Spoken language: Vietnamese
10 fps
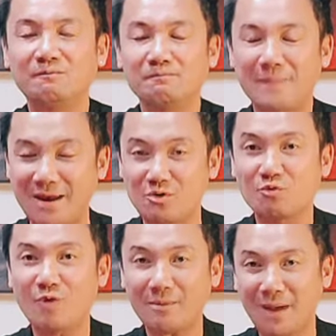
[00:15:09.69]
mẹ ruột
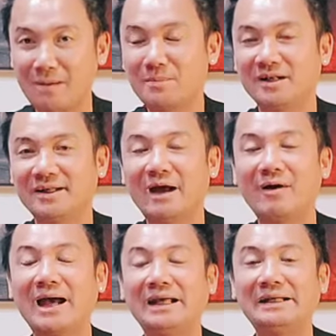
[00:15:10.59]
quát bắn mình vào
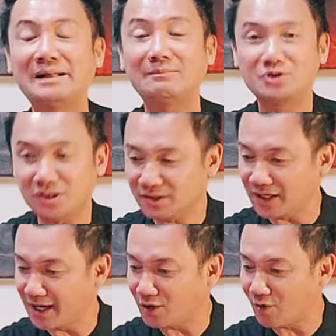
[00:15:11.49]
hai năm trước cho
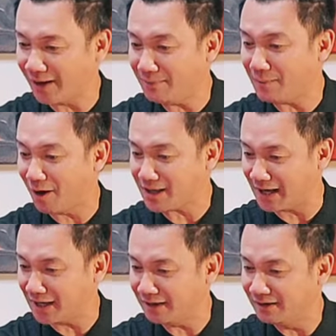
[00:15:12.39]
nên cô ấy mới bỏ
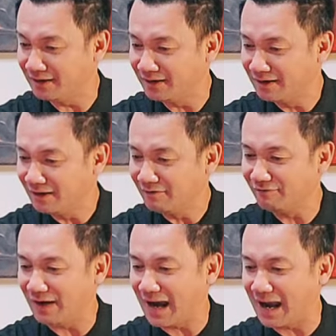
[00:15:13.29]
nhà đi
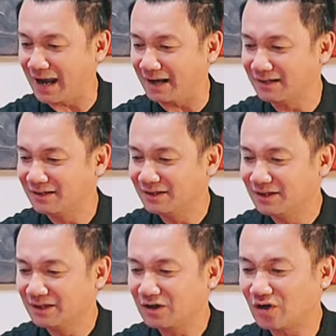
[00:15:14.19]
và
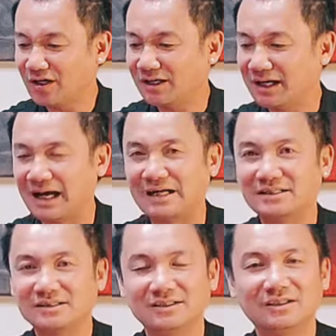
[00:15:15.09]
coi như
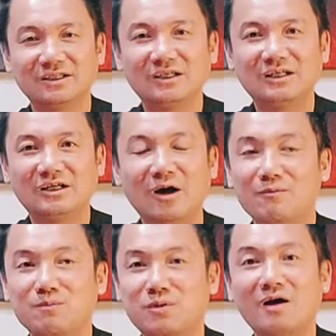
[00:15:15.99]
là
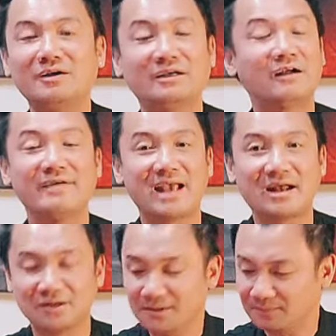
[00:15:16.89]
không có trở về nhà
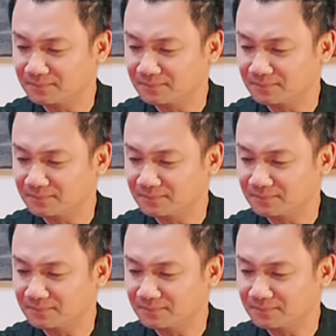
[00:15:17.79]
nữa